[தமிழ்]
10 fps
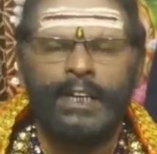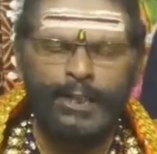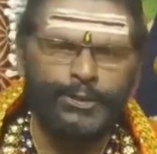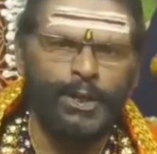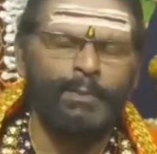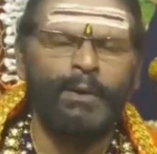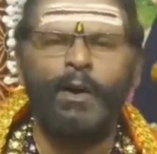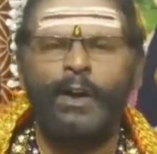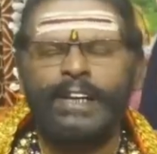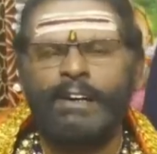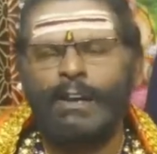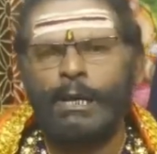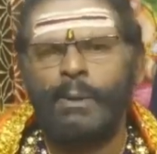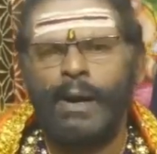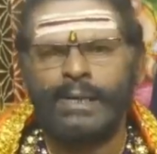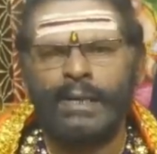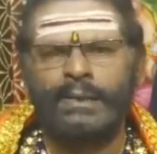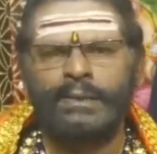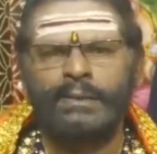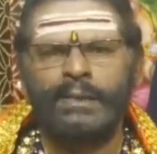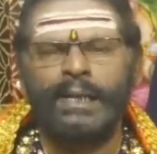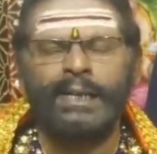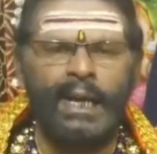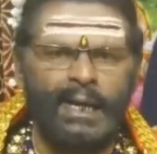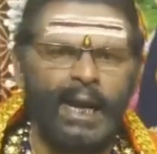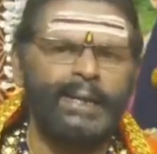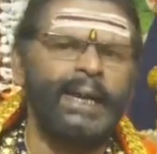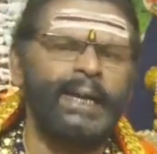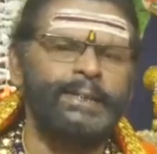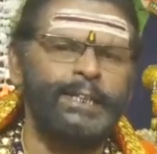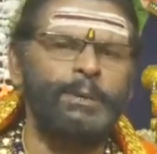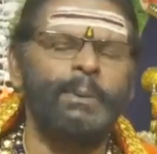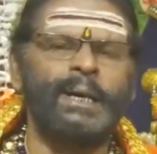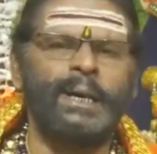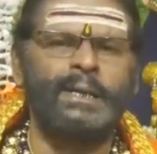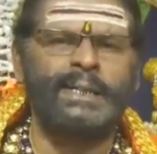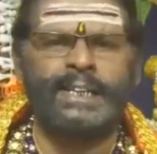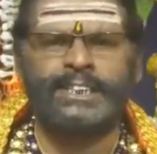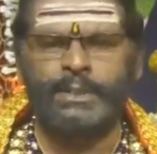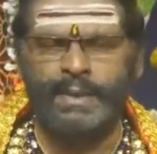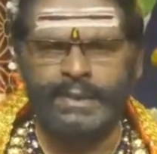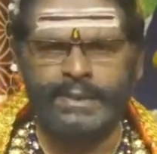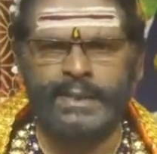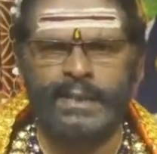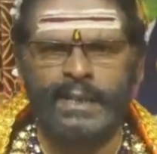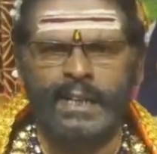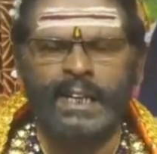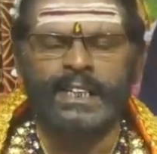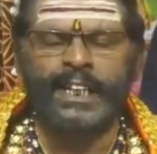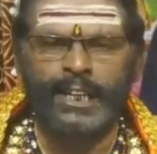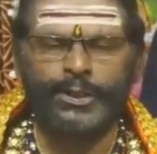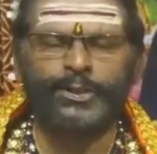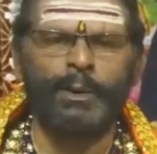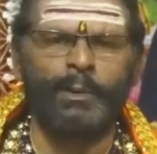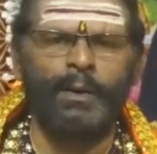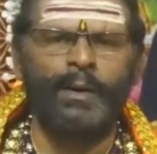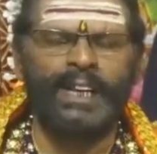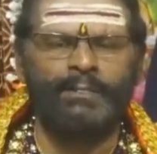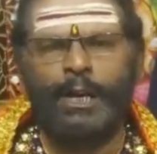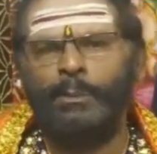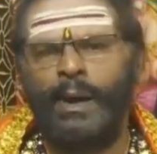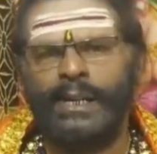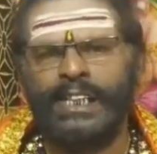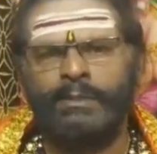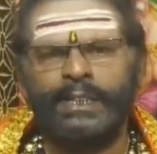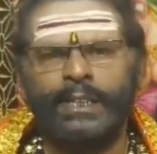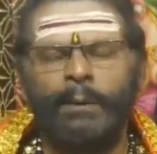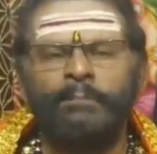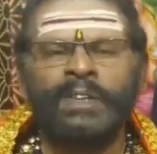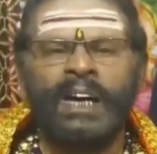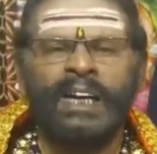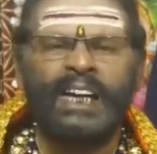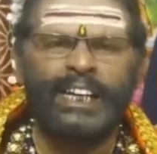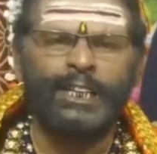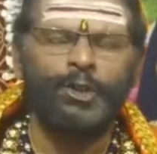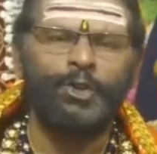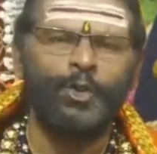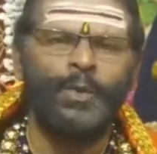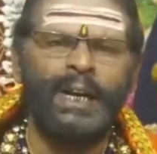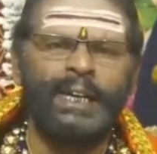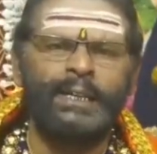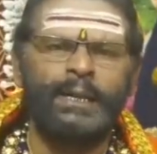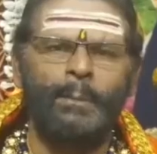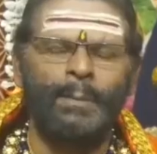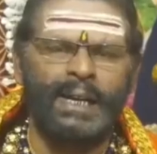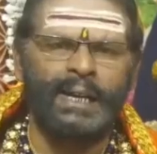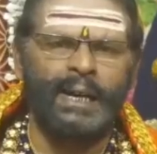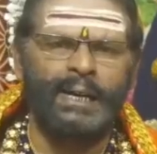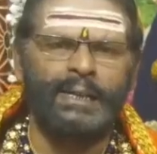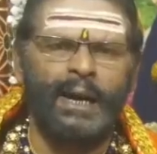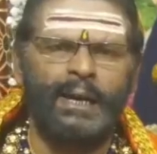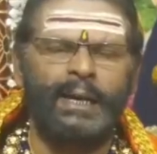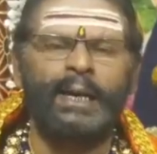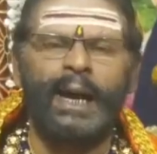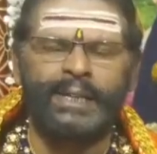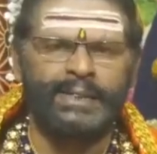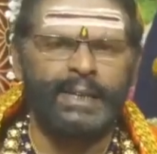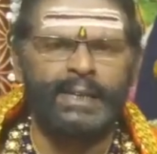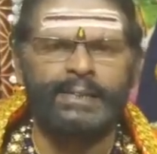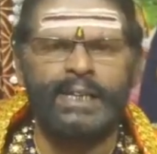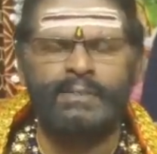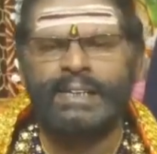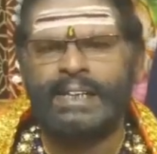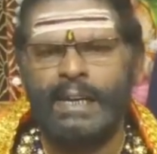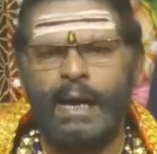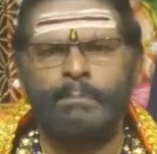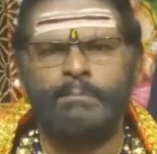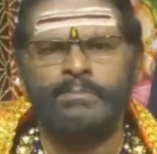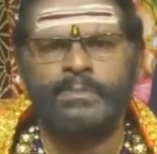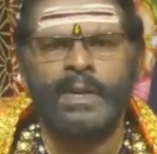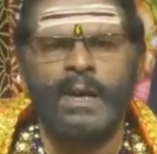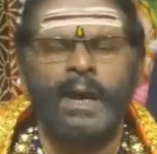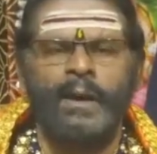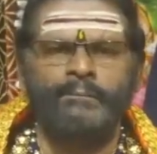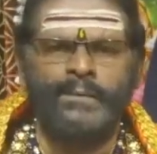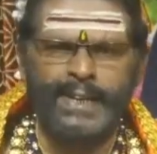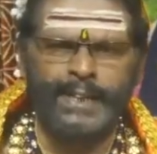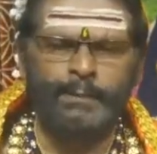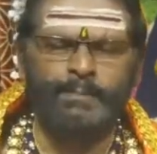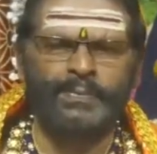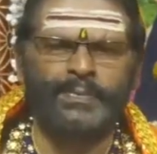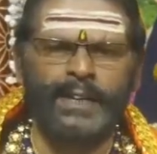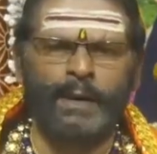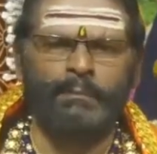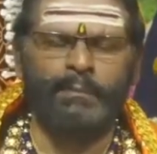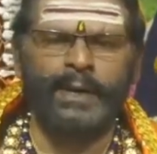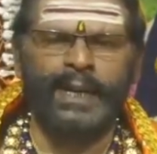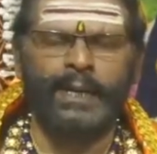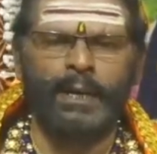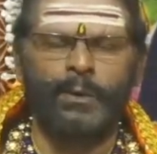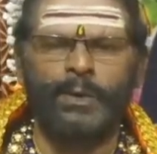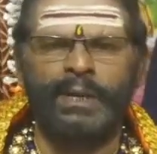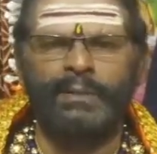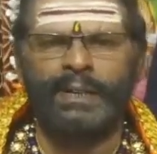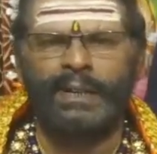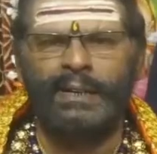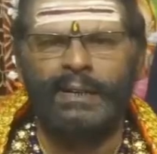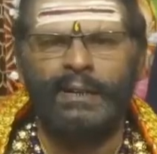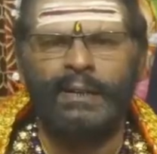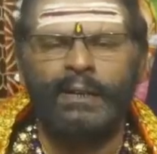சனீஸ்வர பகவானுடைய வழிபாடுகள் எள்ளெண்ணெய் தீபங்கள் ஏற்றி வைத்து சனீஸ்வர பகவானை வழிபாடு செய்வது கருங்குவளை மலர்களினாலே அர்ச்சனை செய்விக்கலாம் பென்னி பத்திரம் கிடைக்கக்கூடியவர்கள்